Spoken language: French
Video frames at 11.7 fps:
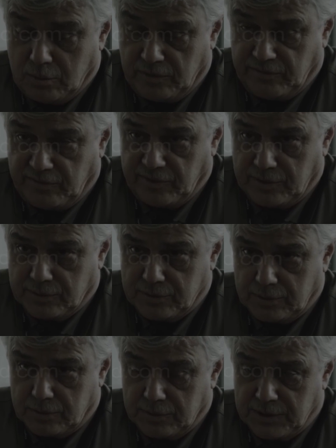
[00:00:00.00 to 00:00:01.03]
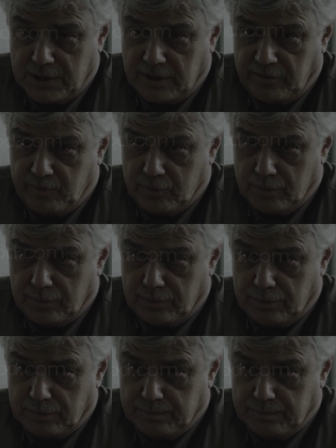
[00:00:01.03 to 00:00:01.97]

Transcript: Il faut faire en sorte que ça n'arrive plus du tout.